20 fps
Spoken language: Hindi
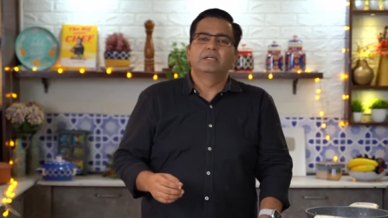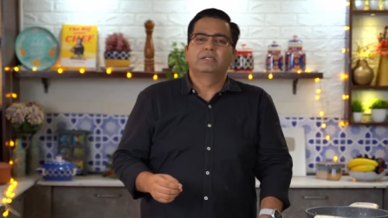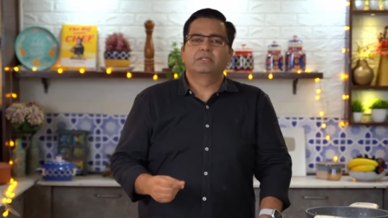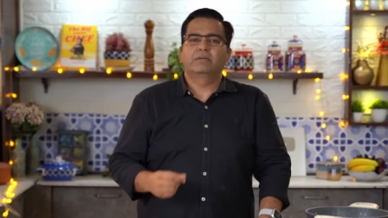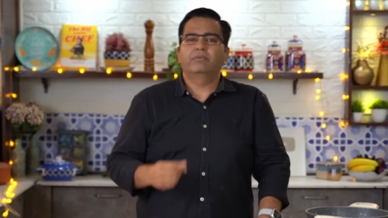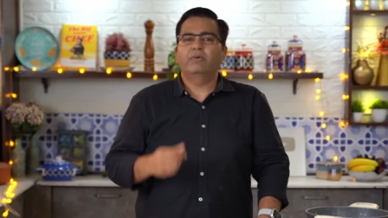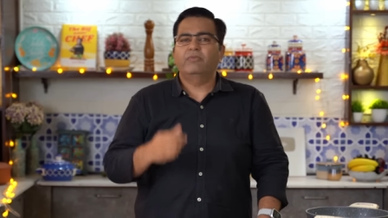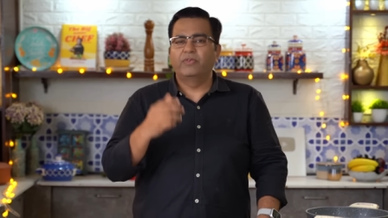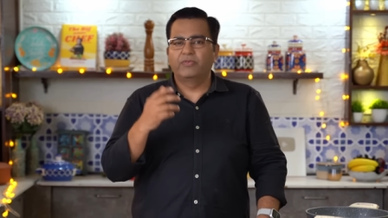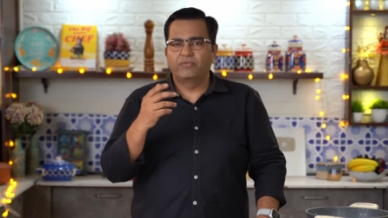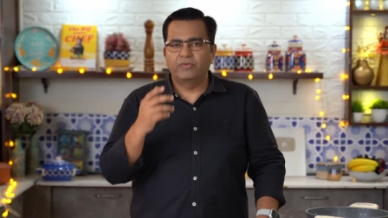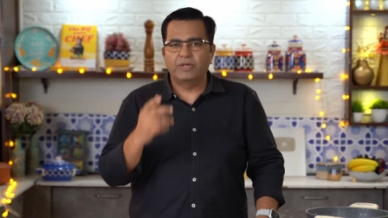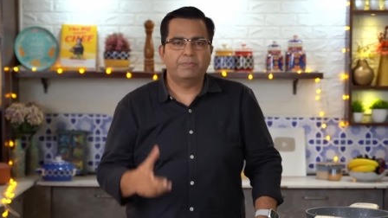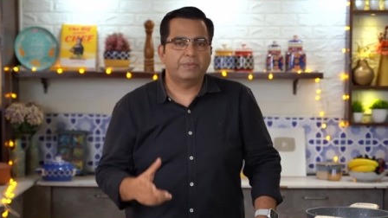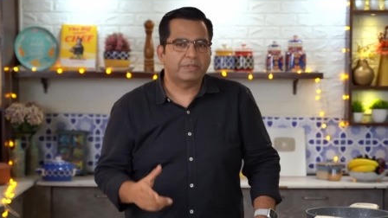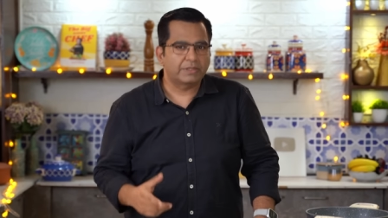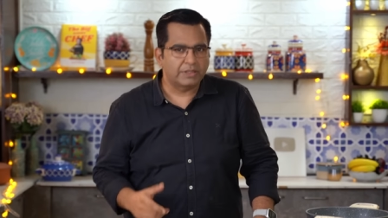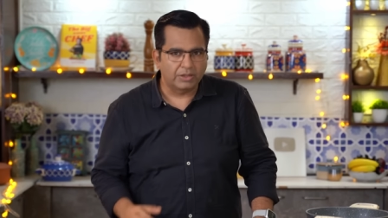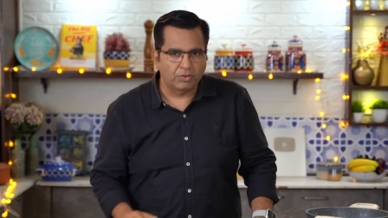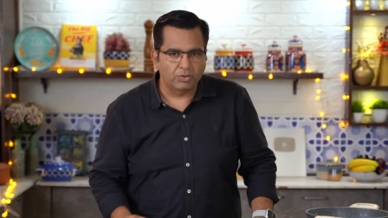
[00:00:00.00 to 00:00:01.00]
जब वो 50
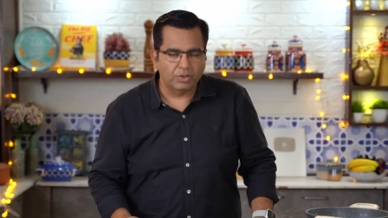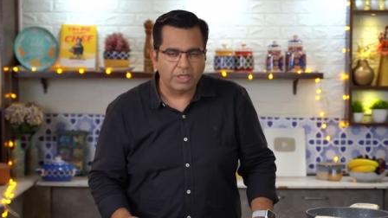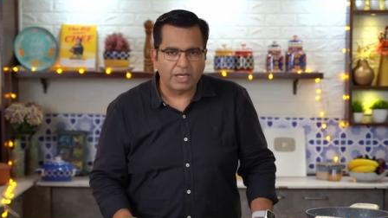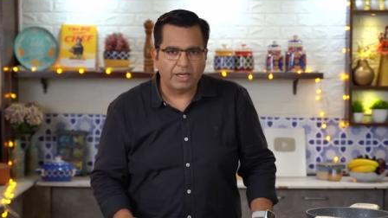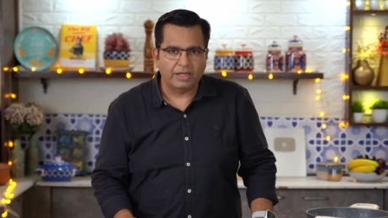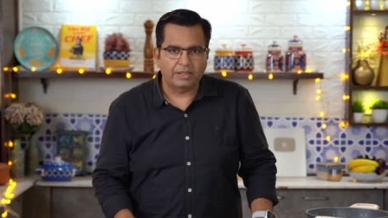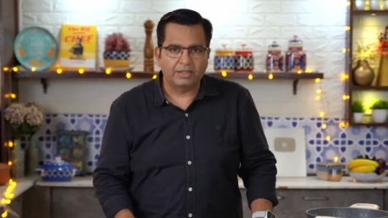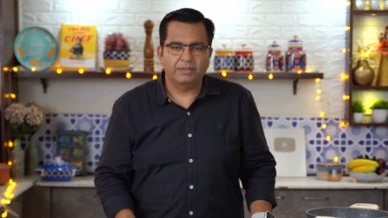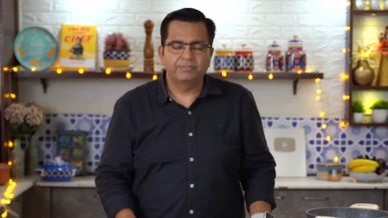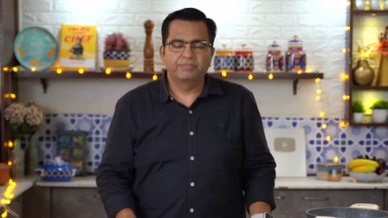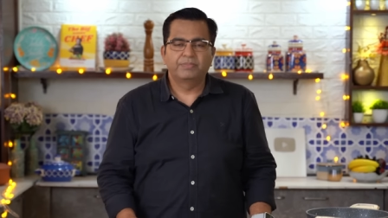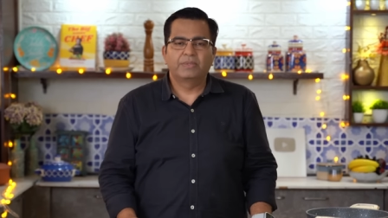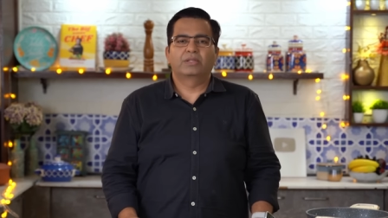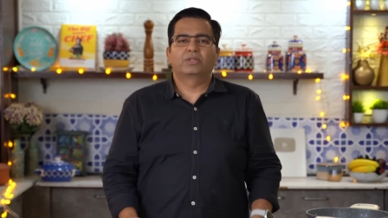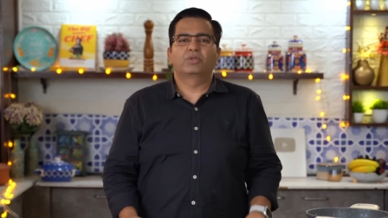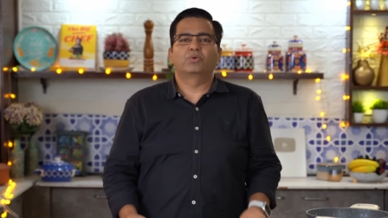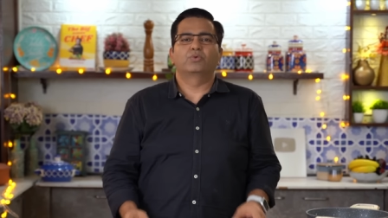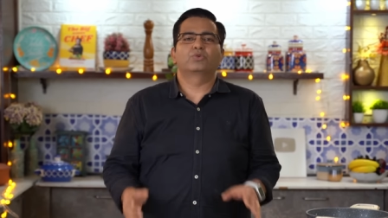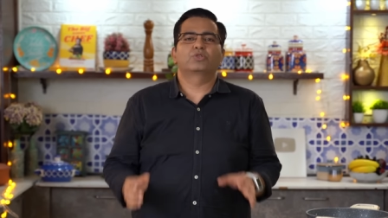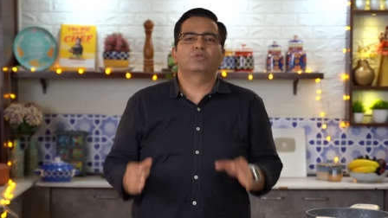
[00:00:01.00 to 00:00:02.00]
परसेंट हो जाएगा ना
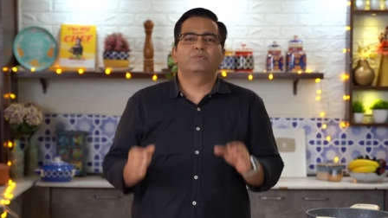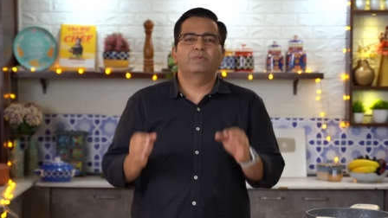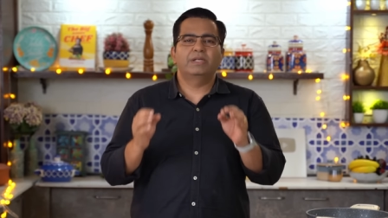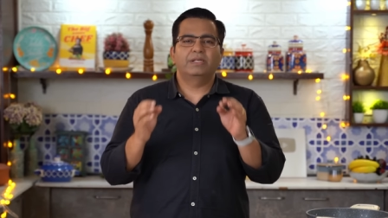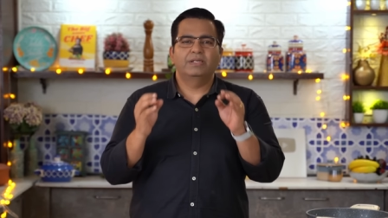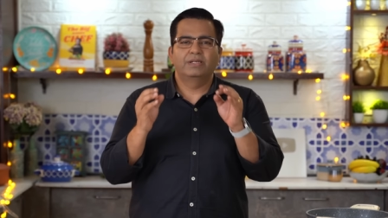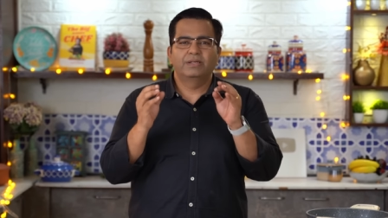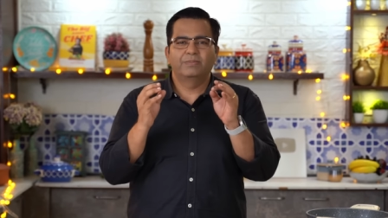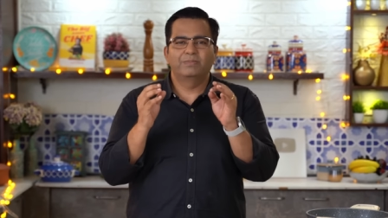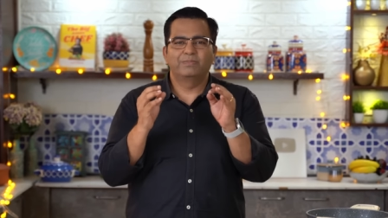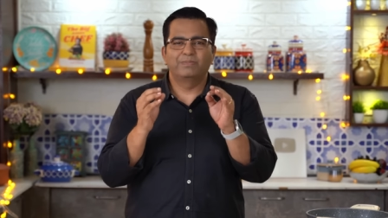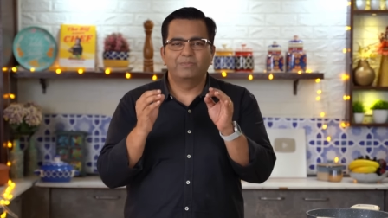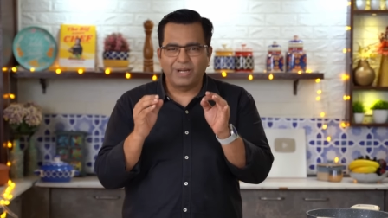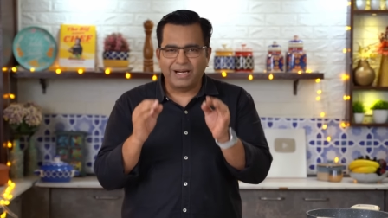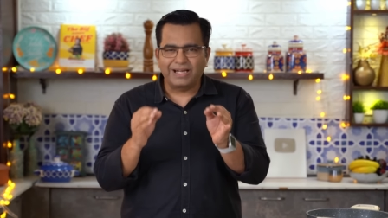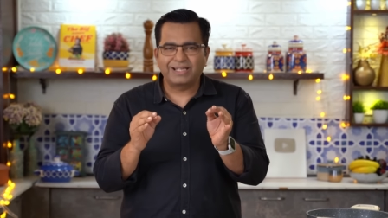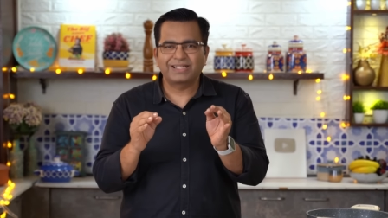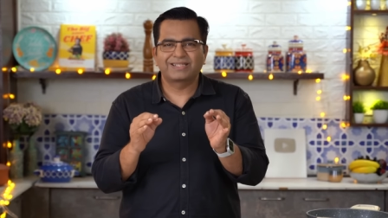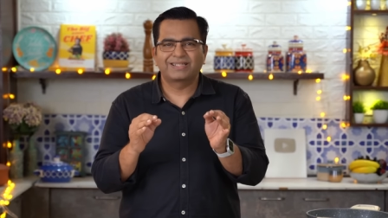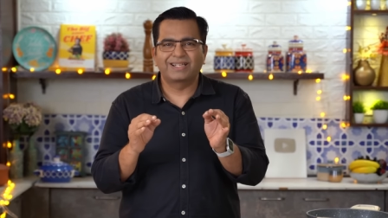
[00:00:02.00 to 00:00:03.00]
तो उसमें
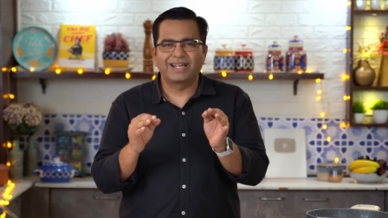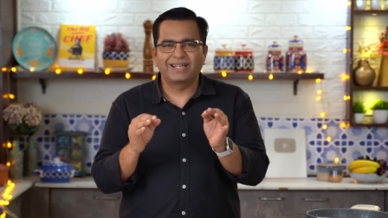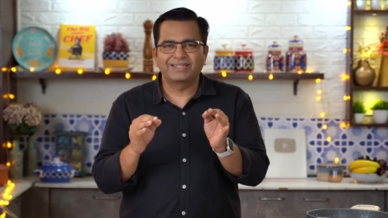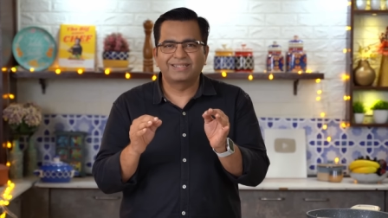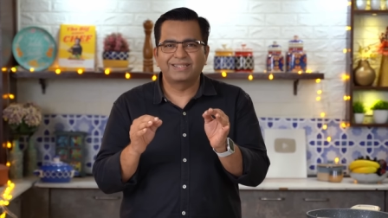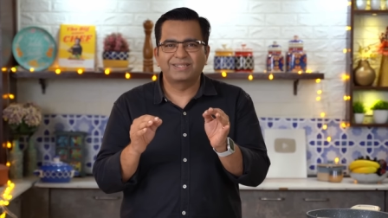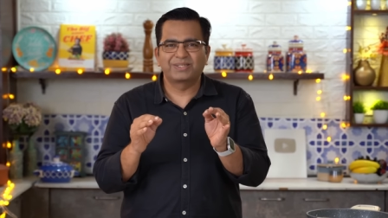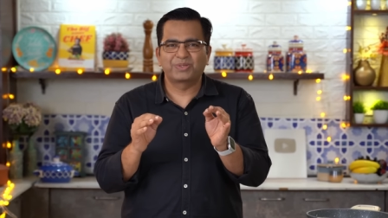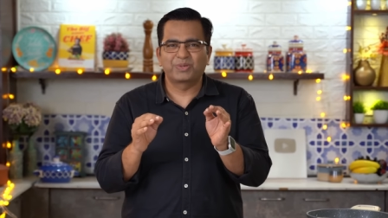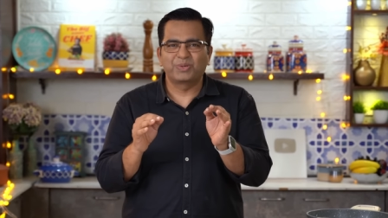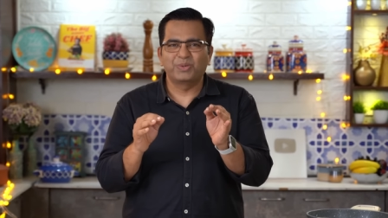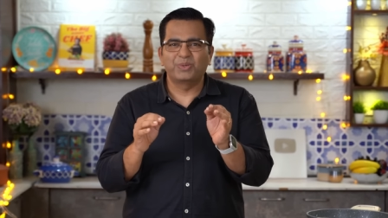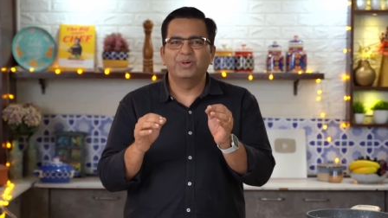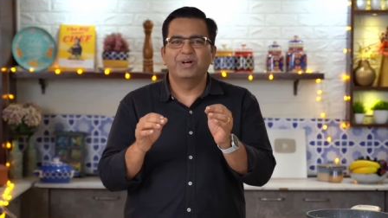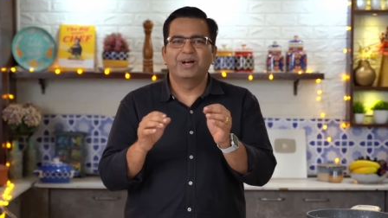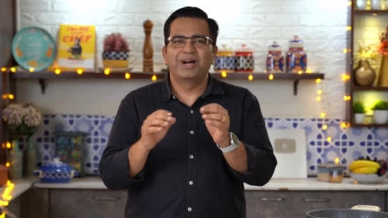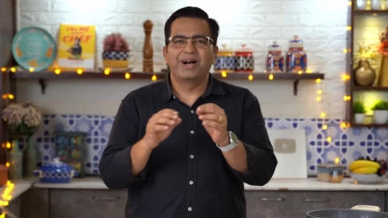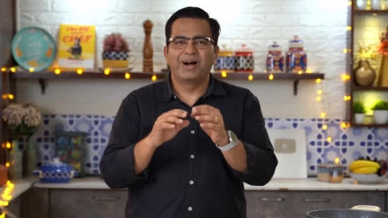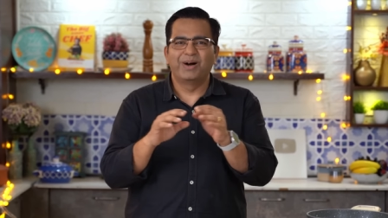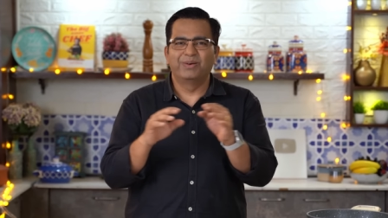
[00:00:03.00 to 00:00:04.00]
ब्रेड स्लाइसिस को
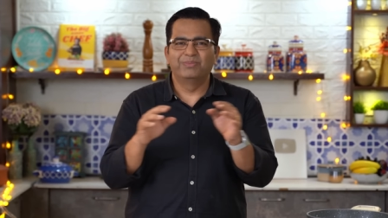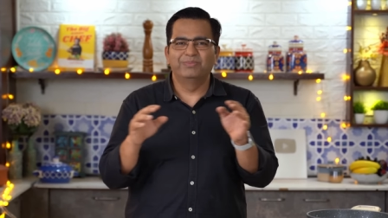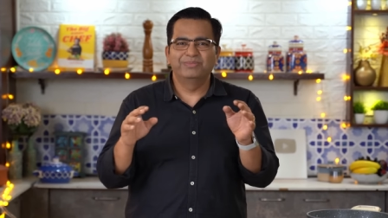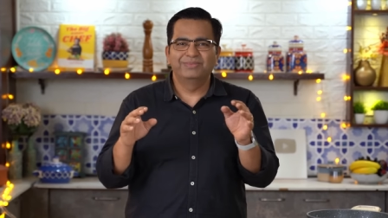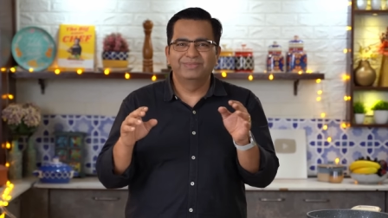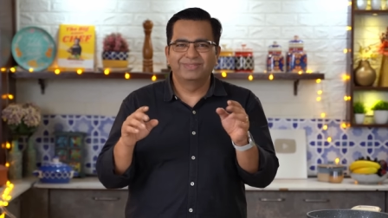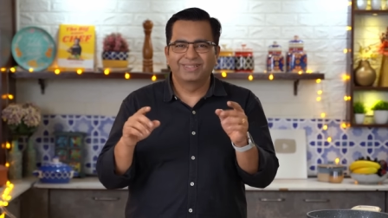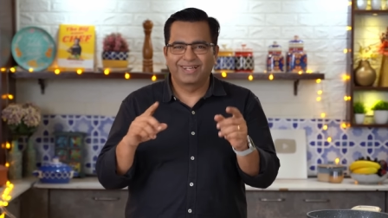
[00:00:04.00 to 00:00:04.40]
हम